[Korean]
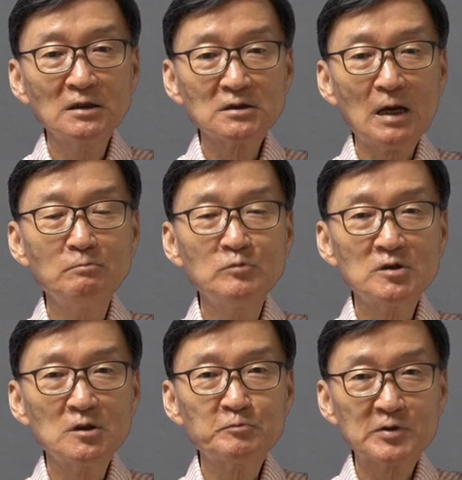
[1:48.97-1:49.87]

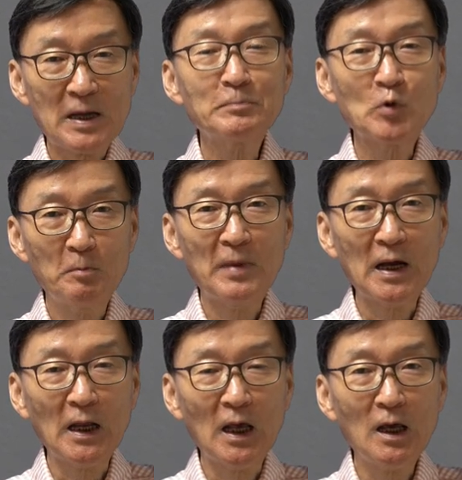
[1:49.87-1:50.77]
33년
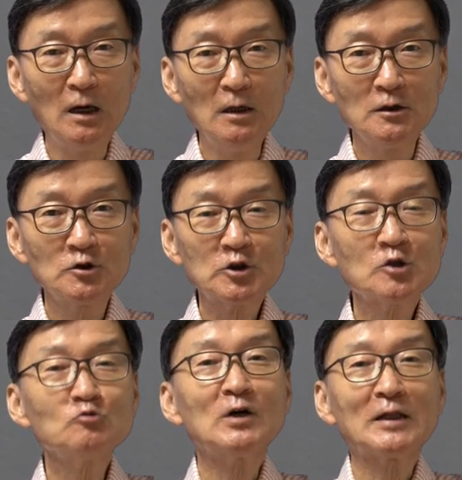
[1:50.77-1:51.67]
만에
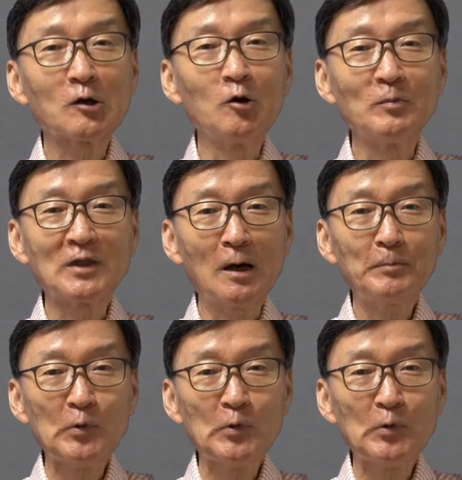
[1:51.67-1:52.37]
친과된 겁니다.